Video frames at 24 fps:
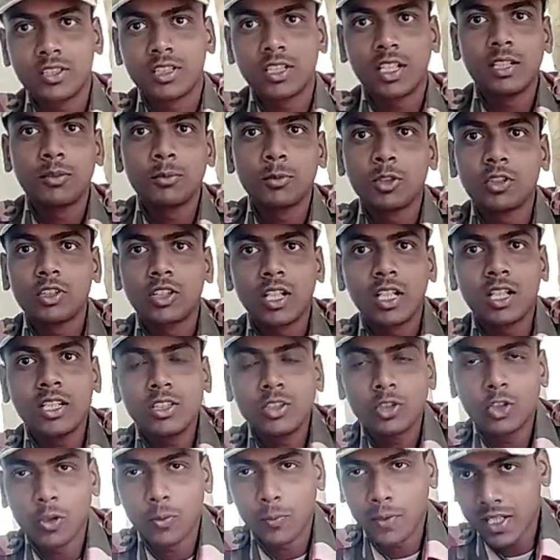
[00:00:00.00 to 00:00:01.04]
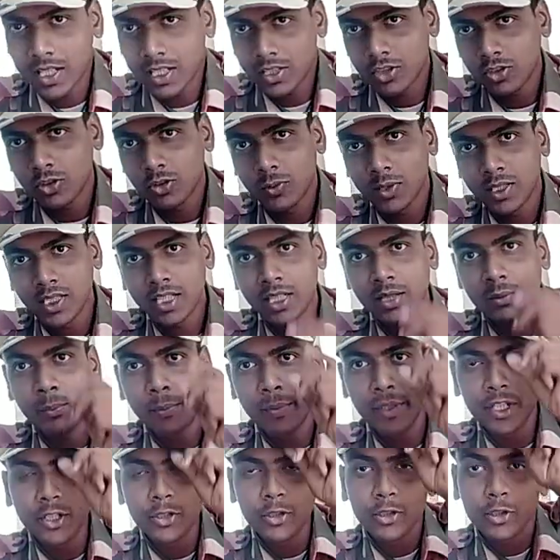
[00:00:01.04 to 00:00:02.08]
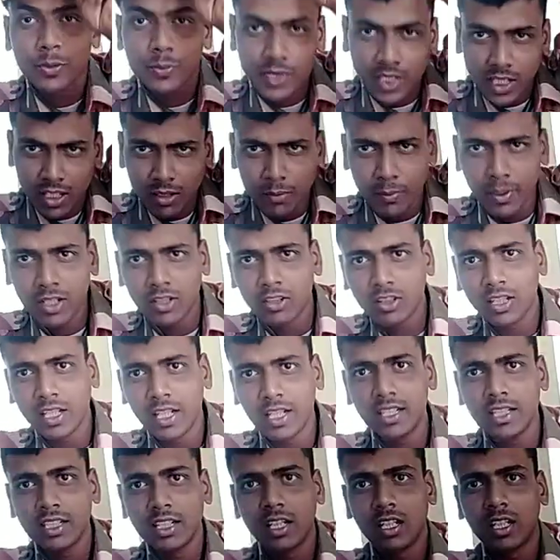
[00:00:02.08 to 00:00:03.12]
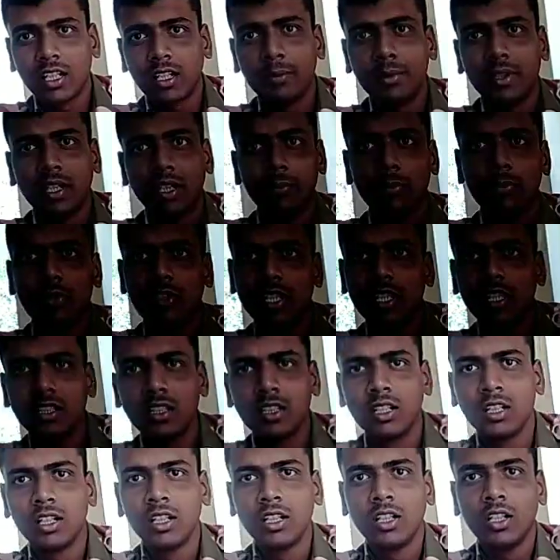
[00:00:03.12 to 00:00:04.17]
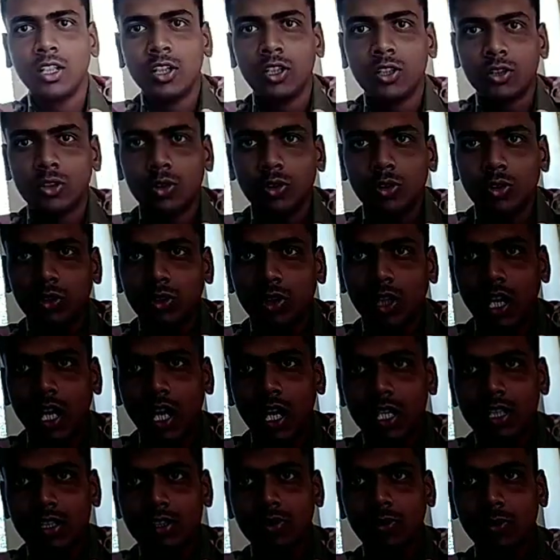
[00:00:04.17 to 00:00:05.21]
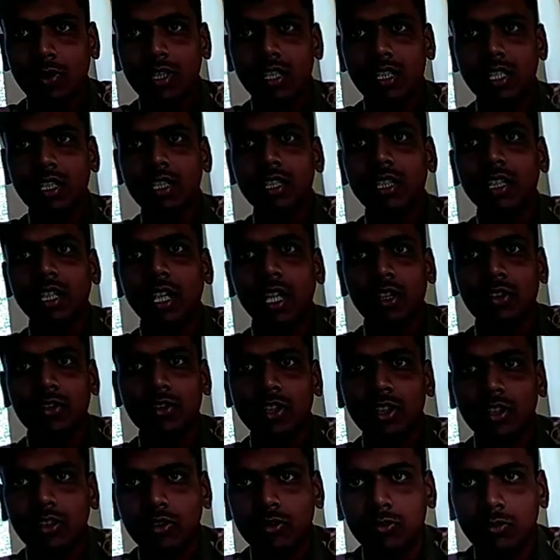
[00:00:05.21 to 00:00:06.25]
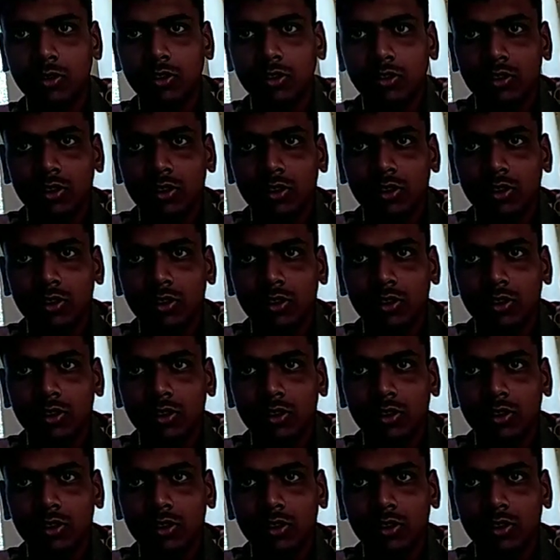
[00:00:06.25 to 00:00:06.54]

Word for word: জয় বন্ধুরা তোমরা দেখছো এই প্রিয় ইউটিউব চ্যানেল বেঙ্গল গাইড আর আমি রামপ্রসাদ তো আজ তোমাদের সাথে আলোচনা করব